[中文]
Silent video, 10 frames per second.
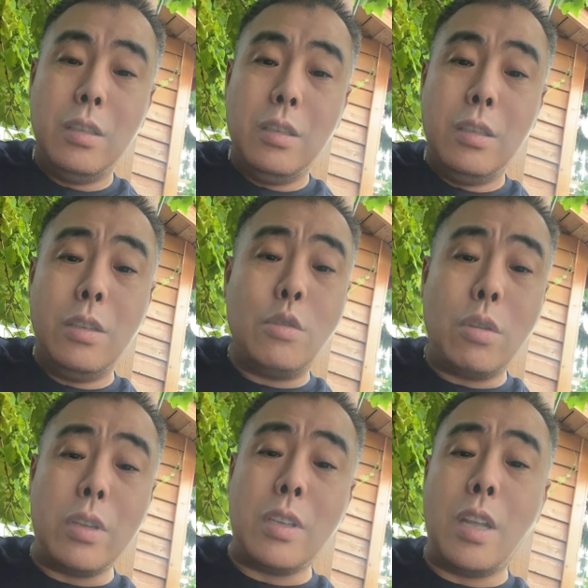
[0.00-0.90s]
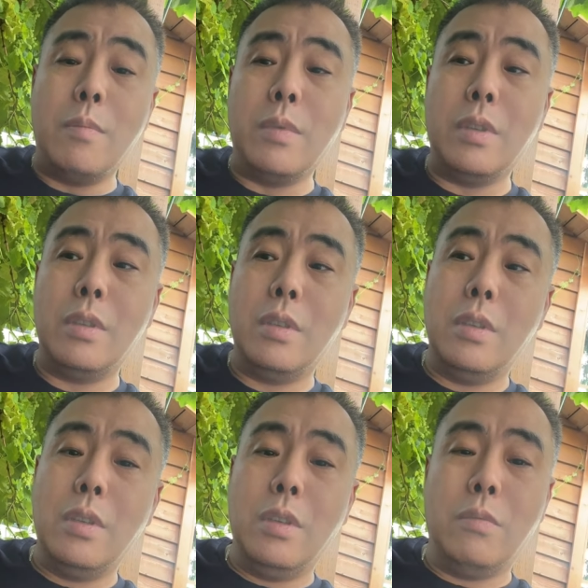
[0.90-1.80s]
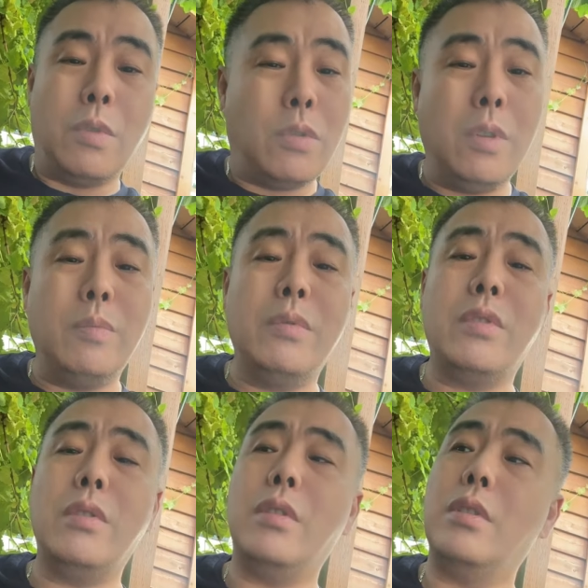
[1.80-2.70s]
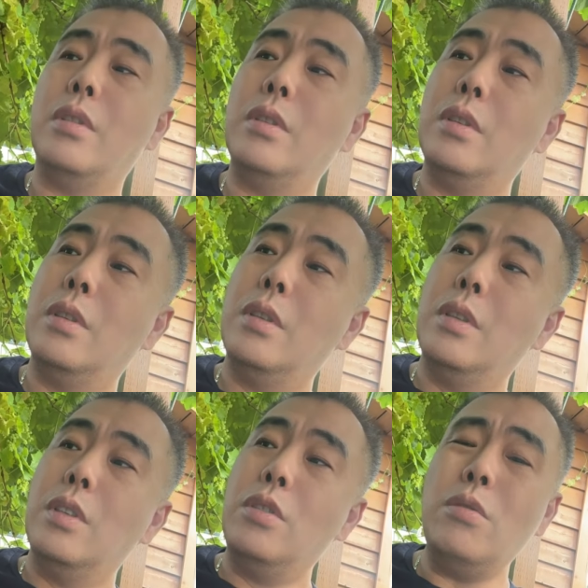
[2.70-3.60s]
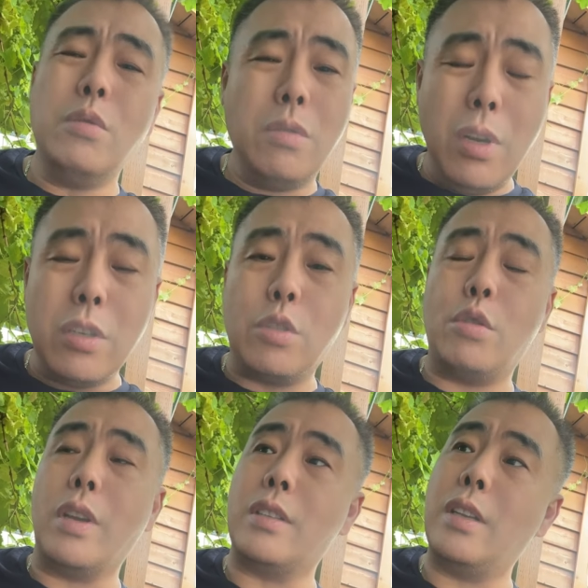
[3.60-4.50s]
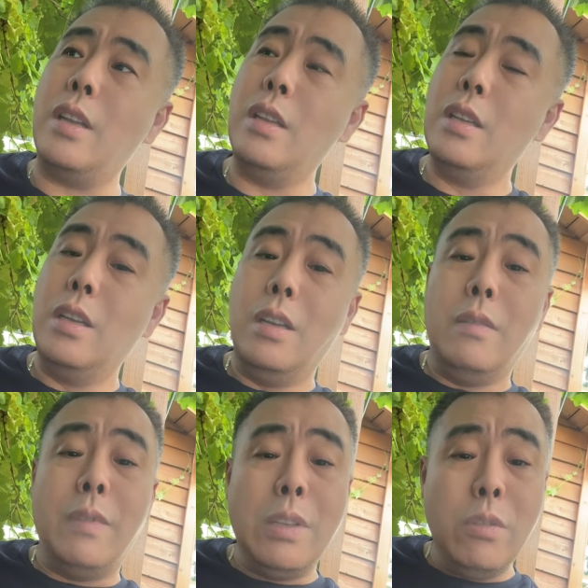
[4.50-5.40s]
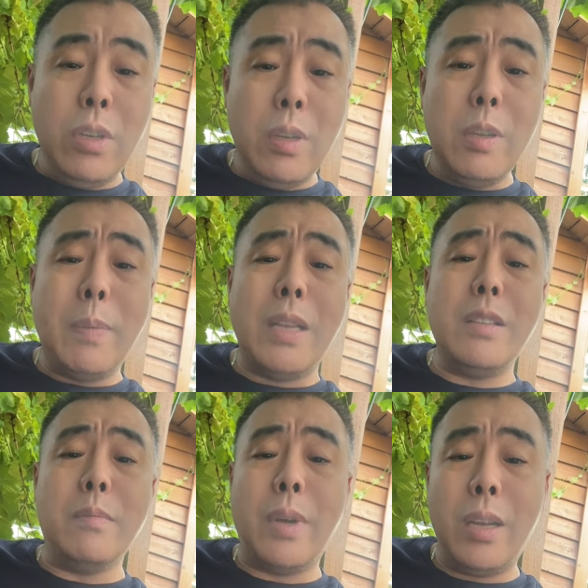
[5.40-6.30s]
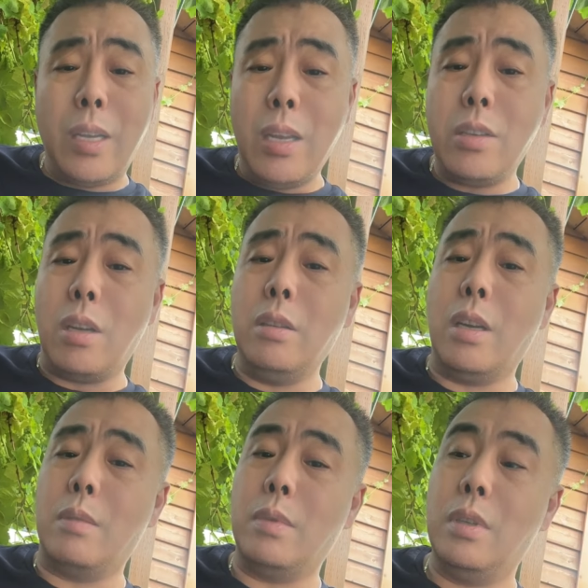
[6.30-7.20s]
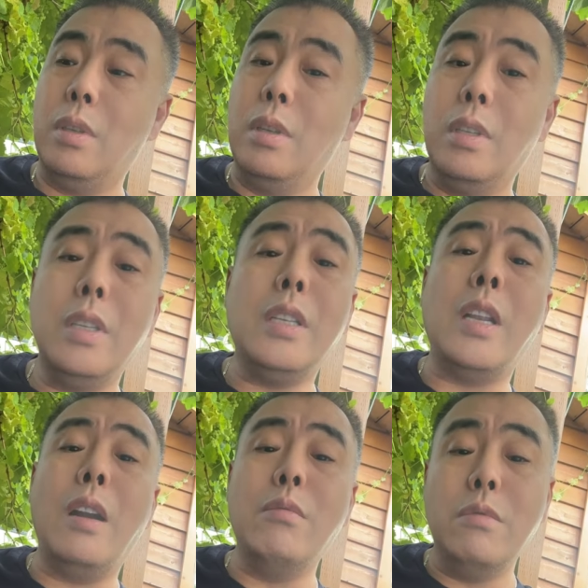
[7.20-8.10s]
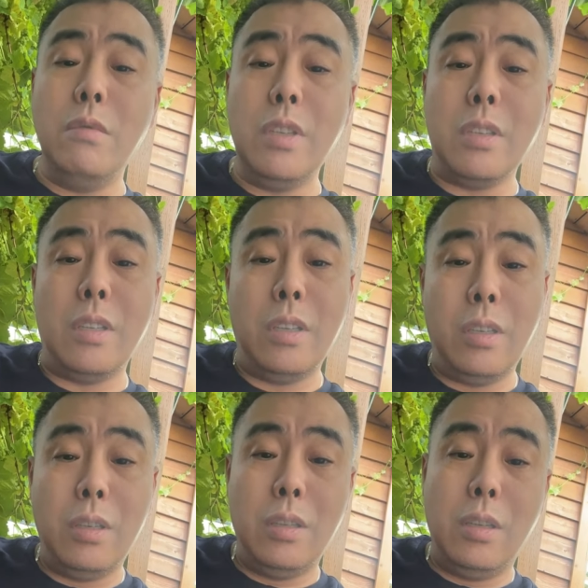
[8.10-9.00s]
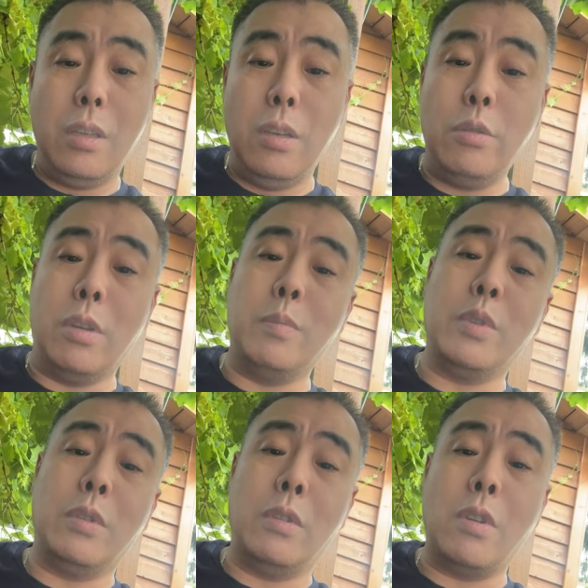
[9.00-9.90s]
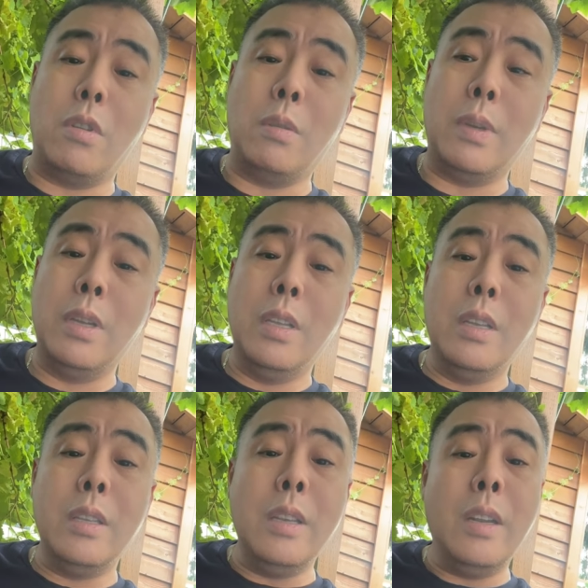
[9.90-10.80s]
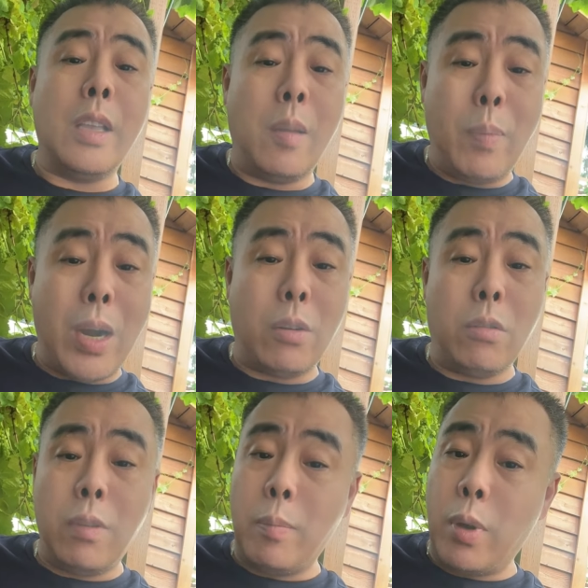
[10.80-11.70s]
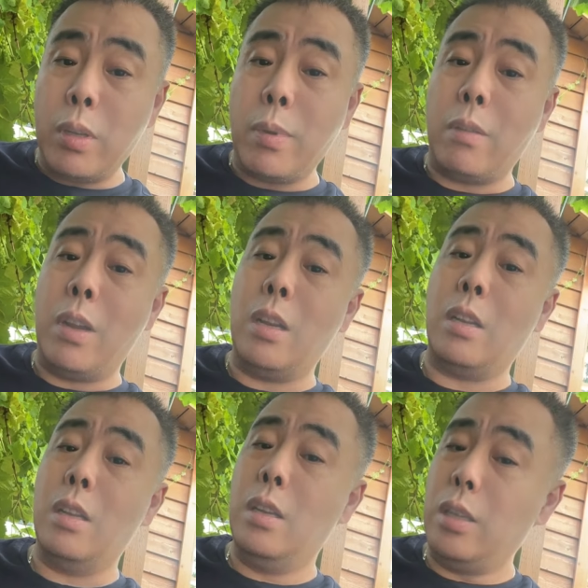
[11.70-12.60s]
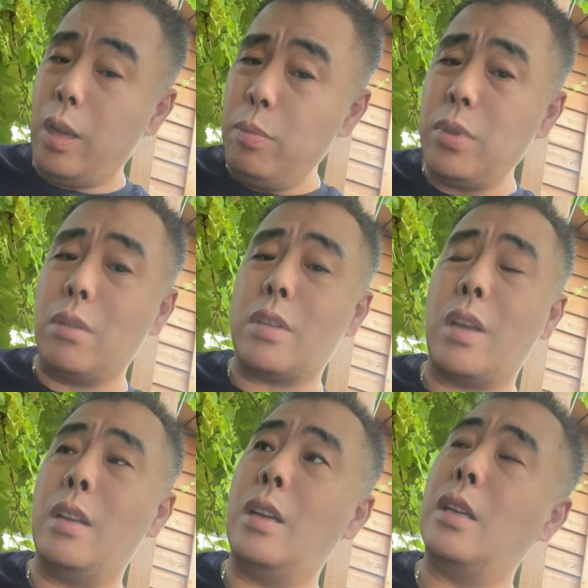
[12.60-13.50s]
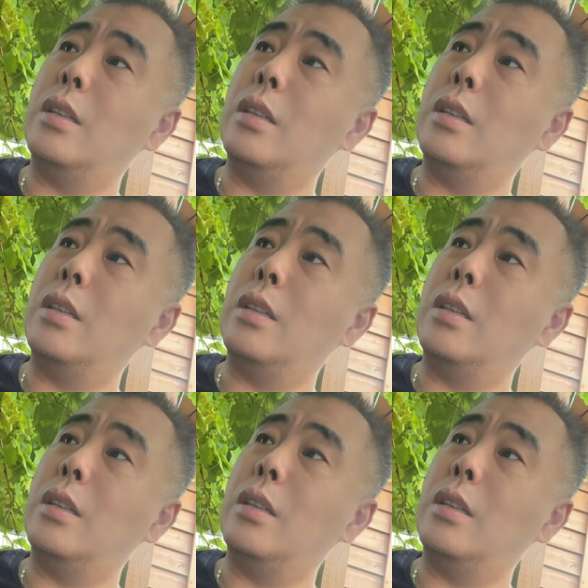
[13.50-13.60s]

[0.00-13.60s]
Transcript: 是缺钱吗？我觉得不是。就算是缺钱，完全可以把金牌改小点嘛，一点五公斤一个，六个人不就都有了吗？一人也八十多万，毛一百万了，也不少钱了，